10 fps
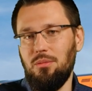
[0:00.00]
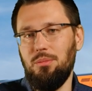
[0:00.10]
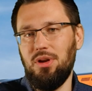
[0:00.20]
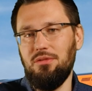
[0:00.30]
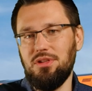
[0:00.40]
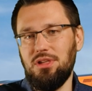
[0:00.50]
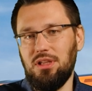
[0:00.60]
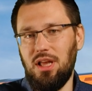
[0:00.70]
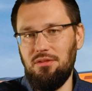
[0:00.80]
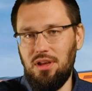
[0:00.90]
при
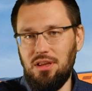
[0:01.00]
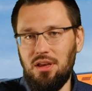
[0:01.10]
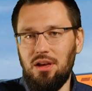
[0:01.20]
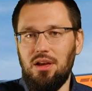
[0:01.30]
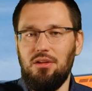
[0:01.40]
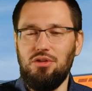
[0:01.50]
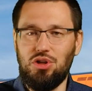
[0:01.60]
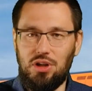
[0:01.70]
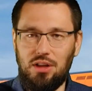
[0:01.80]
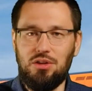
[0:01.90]
возникновении
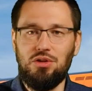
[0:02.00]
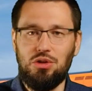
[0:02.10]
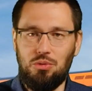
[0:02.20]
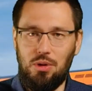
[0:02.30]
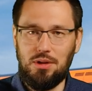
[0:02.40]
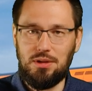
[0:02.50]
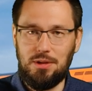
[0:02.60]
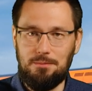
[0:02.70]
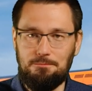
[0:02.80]
нештатной ситуации.